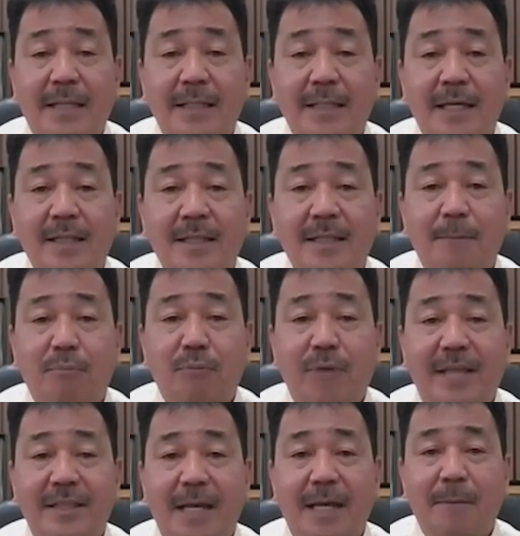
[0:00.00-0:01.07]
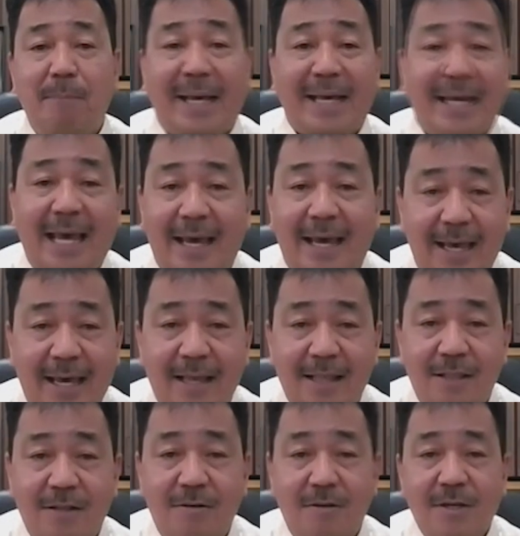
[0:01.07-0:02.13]
para hindi pwedeng
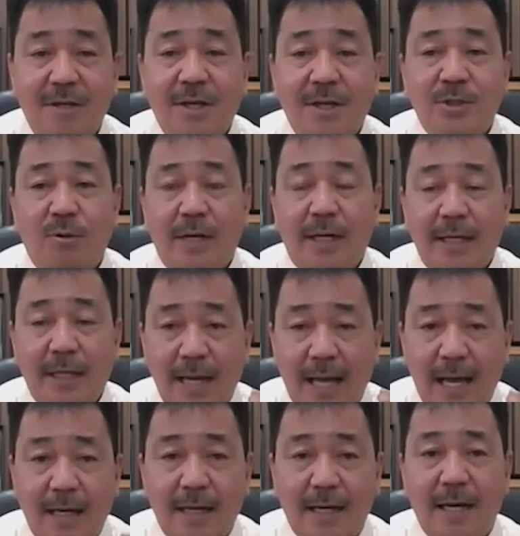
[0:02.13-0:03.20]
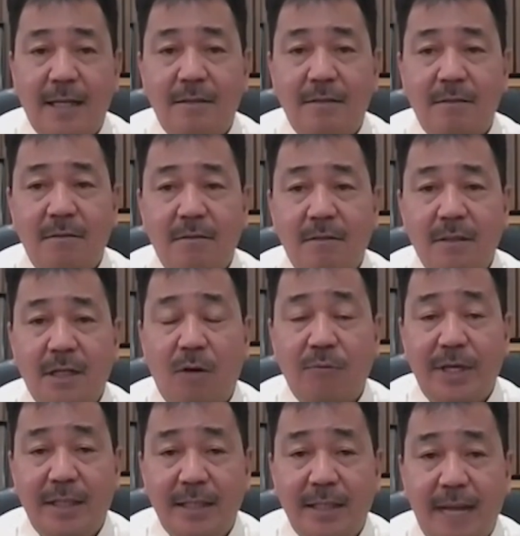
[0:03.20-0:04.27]
pikein, no? So kailangan
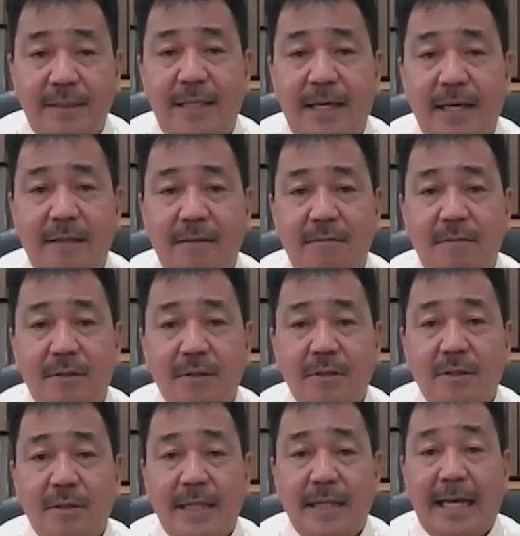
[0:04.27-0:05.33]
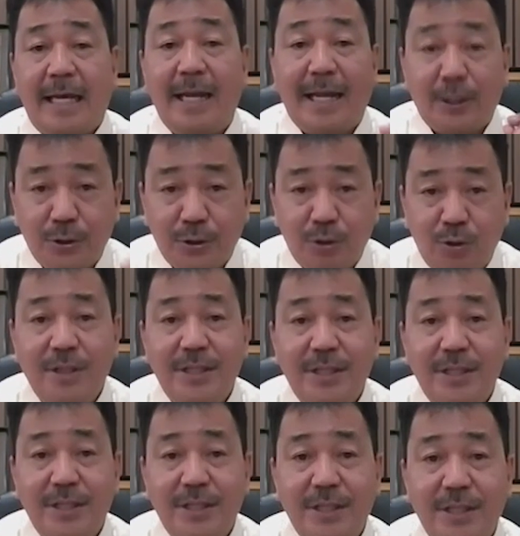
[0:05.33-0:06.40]
gawin natin na
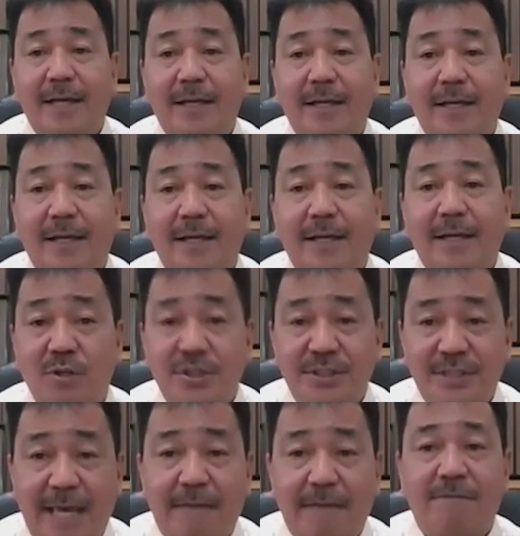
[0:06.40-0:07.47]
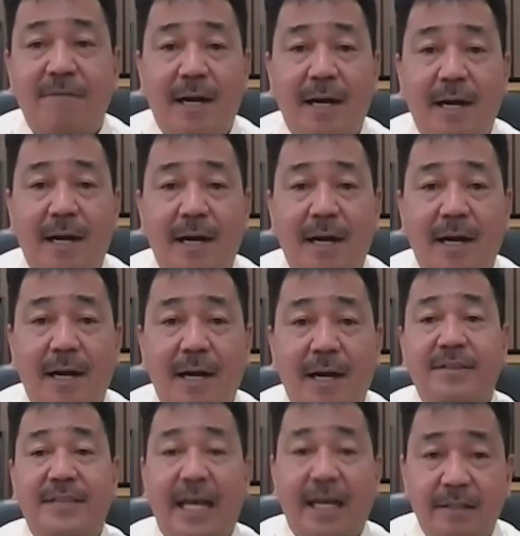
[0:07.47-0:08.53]
electronically na mayroong safeguard sa
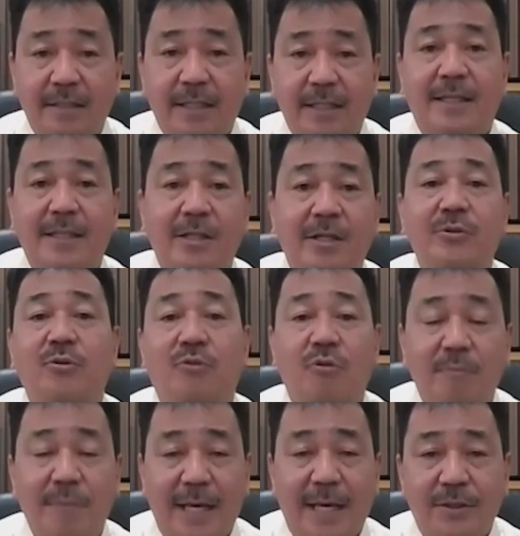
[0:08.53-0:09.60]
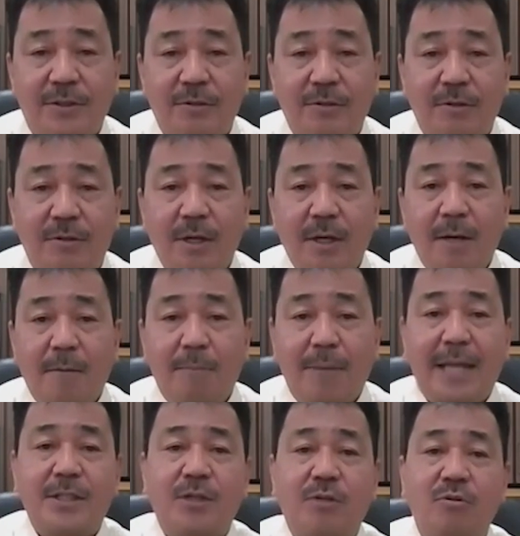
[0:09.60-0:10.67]
integrity ng dokumento
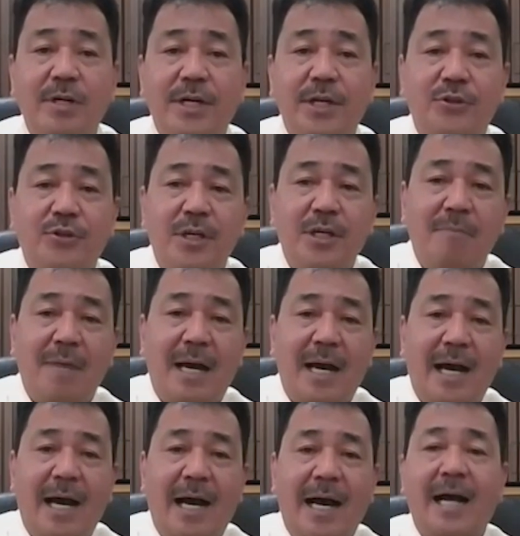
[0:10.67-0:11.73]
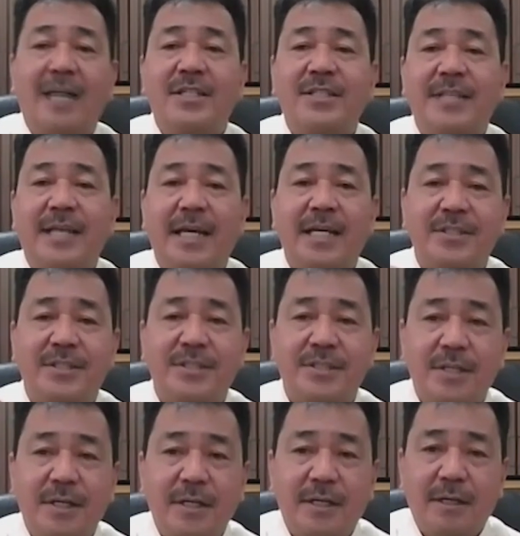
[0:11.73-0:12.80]
para kung ito'y ma
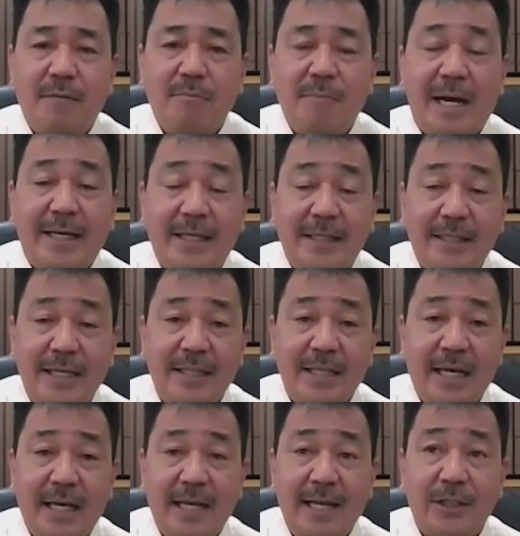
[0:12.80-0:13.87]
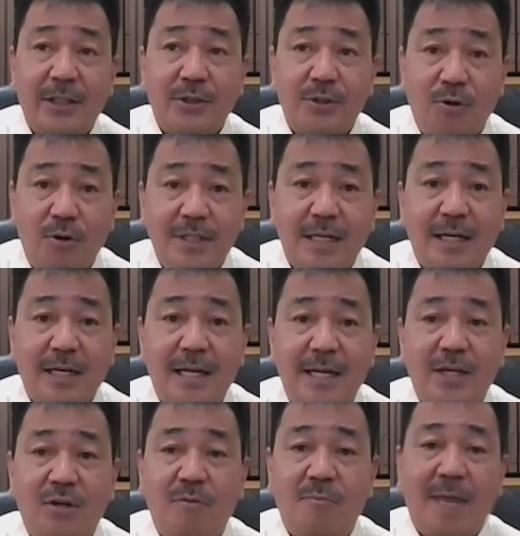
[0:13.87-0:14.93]
access makikita
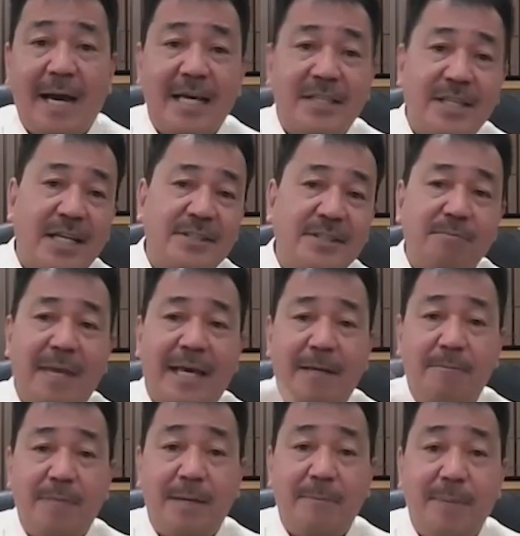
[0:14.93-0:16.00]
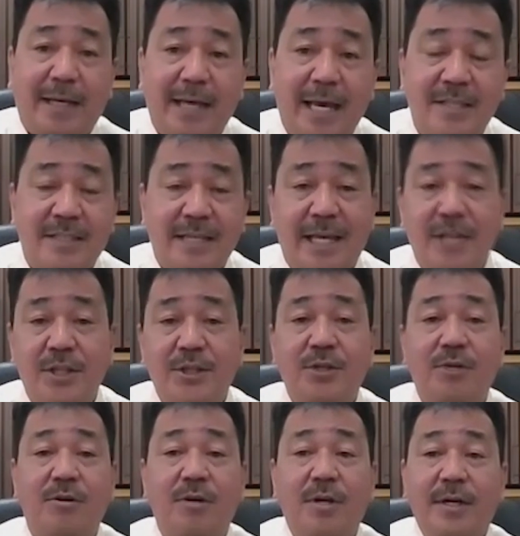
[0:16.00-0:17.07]
electronically o maisas, maibibigay sa
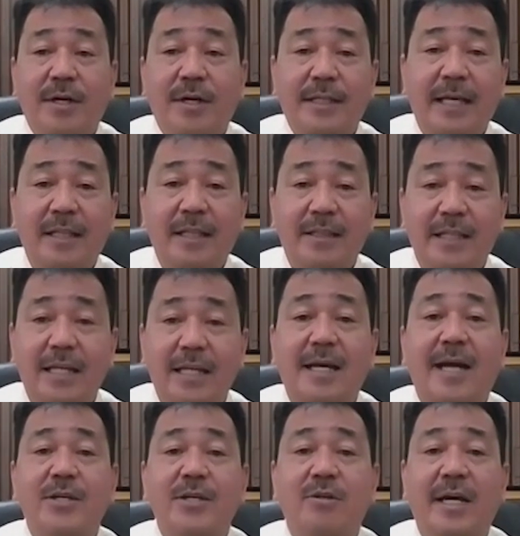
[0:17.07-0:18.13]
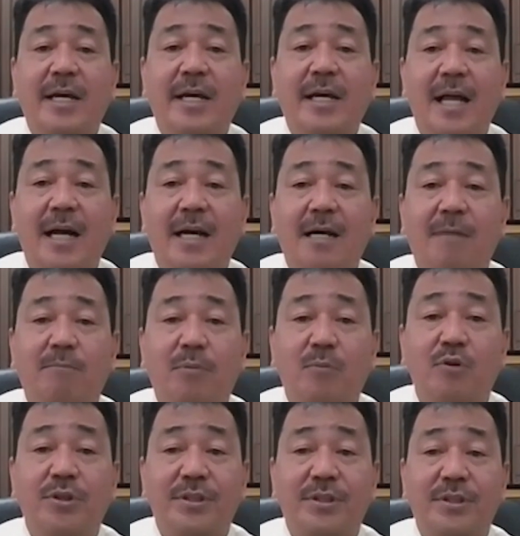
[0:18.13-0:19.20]
inyo na hindi na kayo kailangan
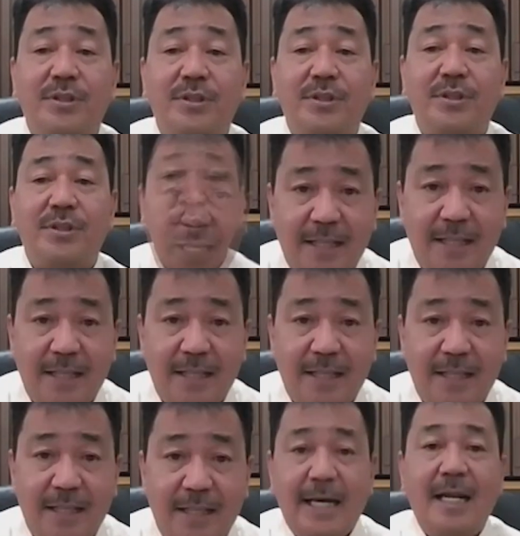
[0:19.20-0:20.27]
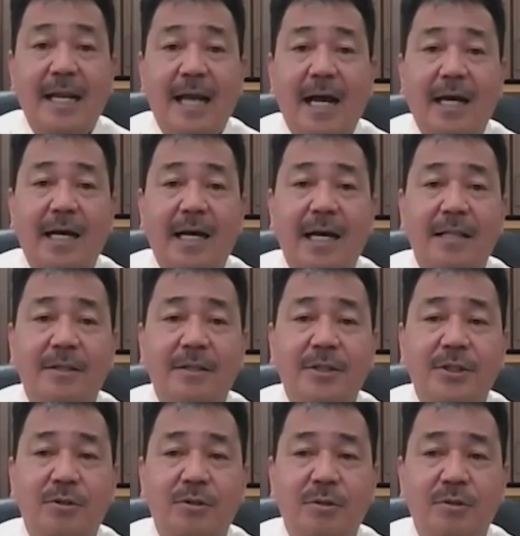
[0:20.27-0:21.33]
pumunta sa CHED, kailangan
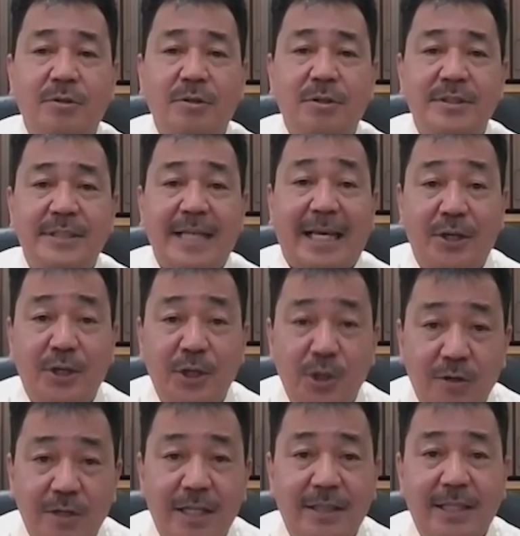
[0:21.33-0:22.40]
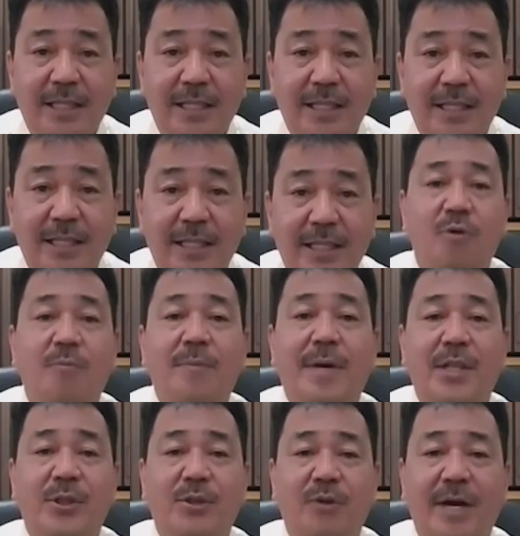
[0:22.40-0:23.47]
yung security ng
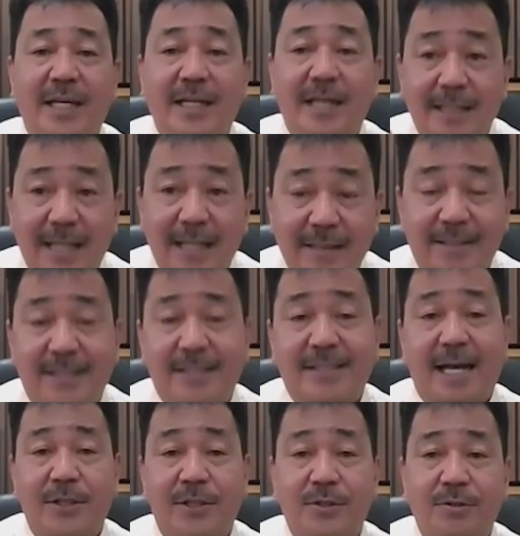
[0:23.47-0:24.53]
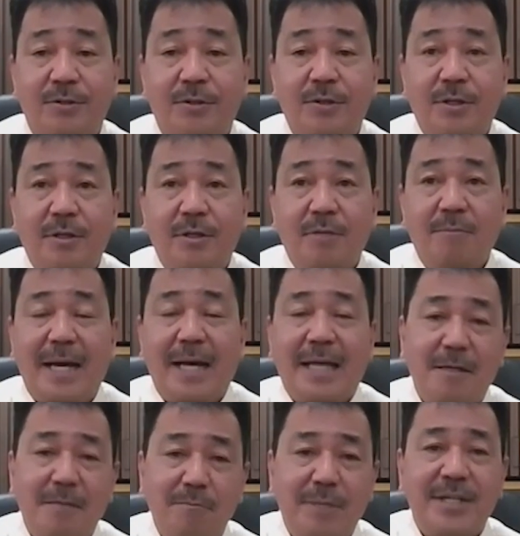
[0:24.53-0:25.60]
dokumento ay garantisado.
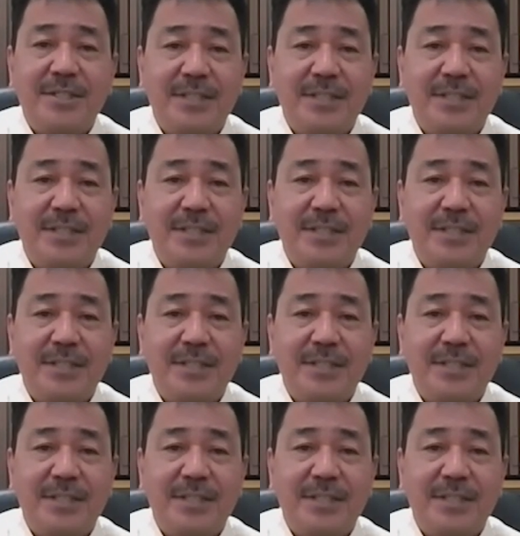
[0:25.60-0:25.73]
Parang okay.